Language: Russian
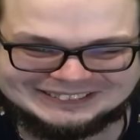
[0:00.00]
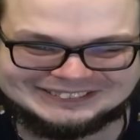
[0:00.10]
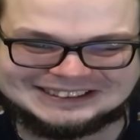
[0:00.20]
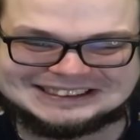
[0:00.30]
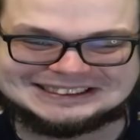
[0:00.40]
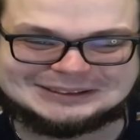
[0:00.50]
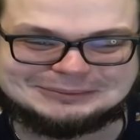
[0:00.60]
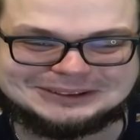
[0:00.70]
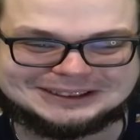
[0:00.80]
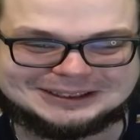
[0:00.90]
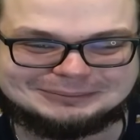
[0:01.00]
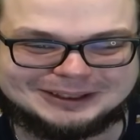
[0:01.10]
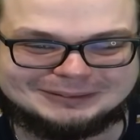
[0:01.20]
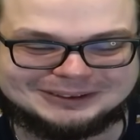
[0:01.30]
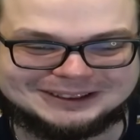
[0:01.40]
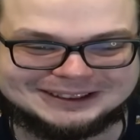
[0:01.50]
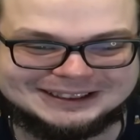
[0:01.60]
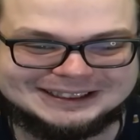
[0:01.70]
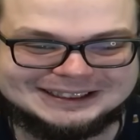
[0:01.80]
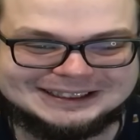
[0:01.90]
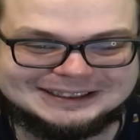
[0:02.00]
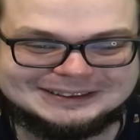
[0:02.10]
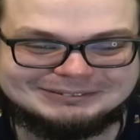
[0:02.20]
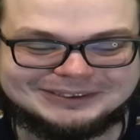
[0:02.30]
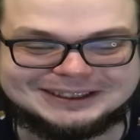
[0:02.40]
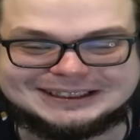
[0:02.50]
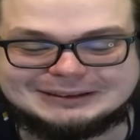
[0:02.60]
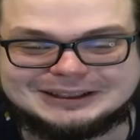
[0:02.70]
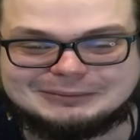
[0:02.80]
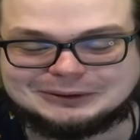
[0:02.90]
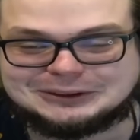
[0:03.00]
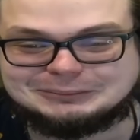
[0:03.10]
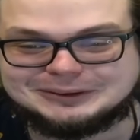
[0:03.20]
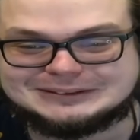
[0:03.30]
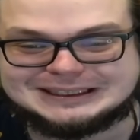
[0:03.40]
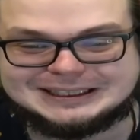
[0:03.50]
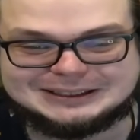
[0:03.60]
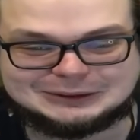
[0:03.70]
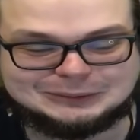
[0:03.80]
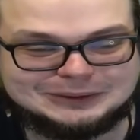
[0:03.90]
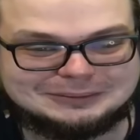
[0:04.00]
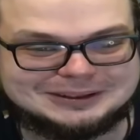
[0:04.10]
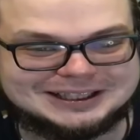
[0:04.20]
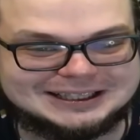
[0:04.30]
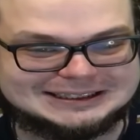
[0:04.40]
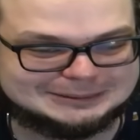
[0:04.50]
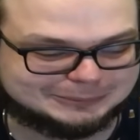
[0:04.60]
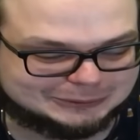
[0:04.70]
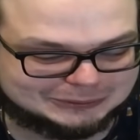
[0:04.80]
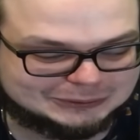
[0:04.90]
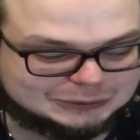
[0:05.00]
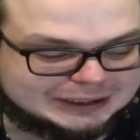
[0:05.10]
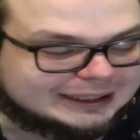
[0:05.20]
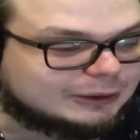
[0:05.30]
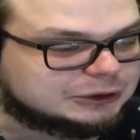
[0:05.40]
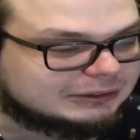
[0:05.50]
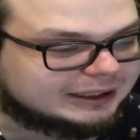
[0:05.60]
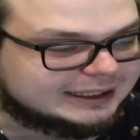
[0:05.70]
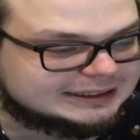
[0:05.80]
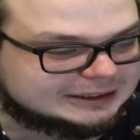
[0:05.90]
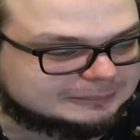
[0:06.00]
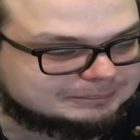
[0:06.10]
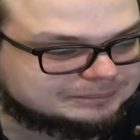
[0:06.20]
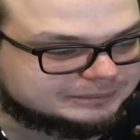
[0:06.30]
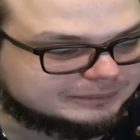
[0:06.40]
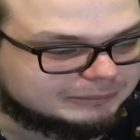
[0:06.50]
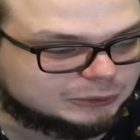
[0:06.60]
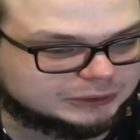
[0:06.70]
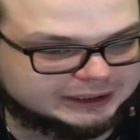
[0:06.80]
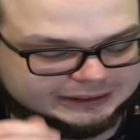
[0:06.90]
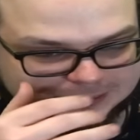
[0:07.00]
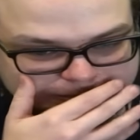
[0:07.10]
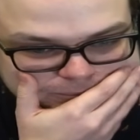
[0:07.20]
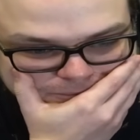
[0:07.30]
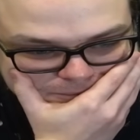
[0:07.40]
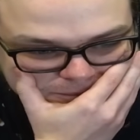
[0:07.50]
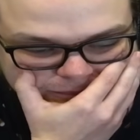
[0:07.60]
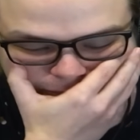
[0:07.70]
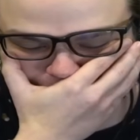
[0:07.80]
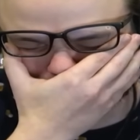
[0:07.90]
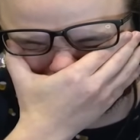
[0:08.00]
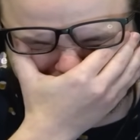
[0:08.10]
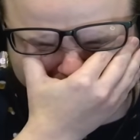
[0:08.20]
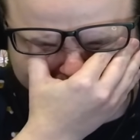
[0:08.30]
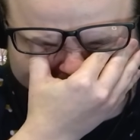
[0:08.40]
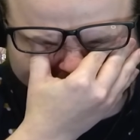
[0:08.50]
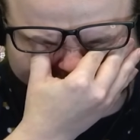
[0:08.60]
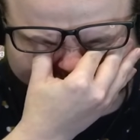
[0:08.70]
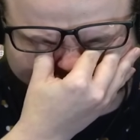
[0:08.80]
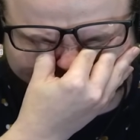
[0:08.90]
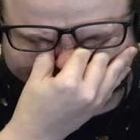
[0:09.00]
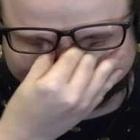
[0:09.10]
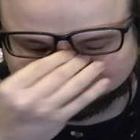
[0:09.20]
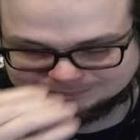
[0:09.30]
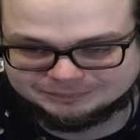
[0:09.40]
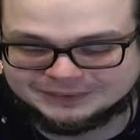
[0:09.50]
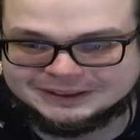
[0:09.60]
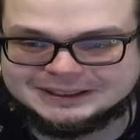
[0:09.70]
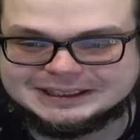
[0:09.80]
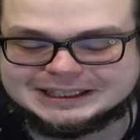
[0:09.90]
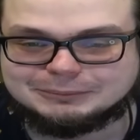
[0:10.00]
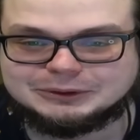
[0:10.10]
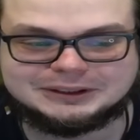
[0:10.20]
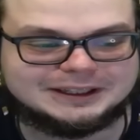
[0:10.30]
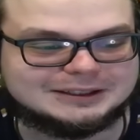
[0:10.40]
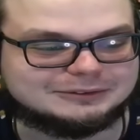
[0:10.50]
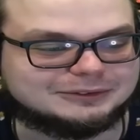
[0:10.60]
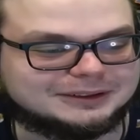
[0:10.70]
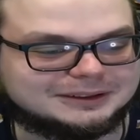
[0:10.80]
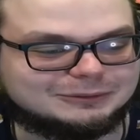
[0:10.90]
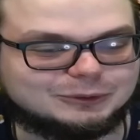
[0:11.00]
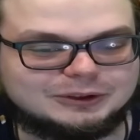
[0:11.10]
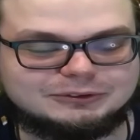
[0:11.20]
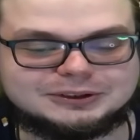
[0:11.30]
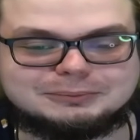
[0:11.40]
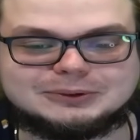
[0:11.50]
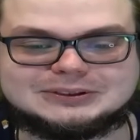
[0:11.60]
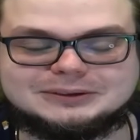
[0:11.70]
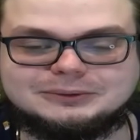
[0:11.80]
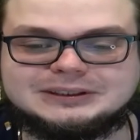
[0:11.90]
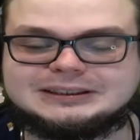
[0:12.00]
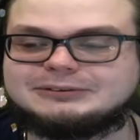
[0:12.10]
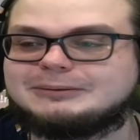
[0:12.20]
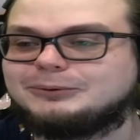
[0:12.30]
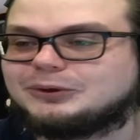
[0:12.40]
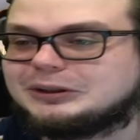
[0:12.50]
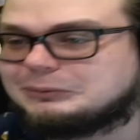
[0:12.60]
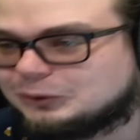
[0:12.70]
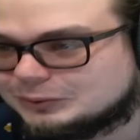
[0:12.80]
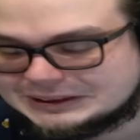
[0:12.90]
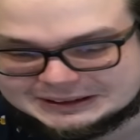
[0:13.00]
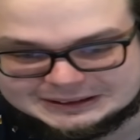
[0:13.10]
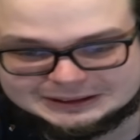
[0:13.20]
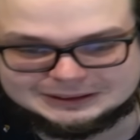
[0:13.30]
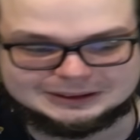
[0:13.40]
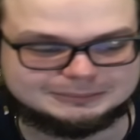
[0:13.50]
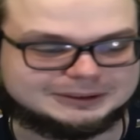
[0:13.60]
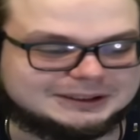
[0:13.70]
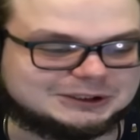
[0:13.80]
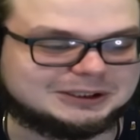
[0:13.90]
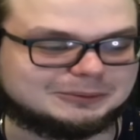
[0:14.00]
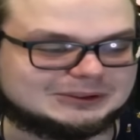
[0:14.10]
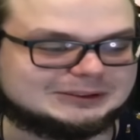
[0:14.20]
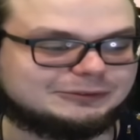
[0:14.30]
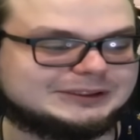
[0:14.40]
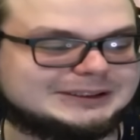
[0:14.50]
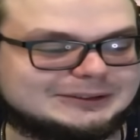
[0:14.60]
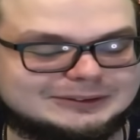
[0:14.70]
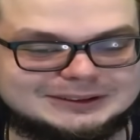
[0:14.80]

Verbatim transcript: у нас есть админка на паблике. Блин, и тогда можно было всякие штуки менять, типа, что-то еще. Так, короче, давай, Реди, мы только это... Угу. Бля, у тебя эхо пизда, конечно, ну ладно. Как будто реально в, нулевых просто. Ну где-то в компьютерном клубе засели, как бы, и решили просто зафиксировать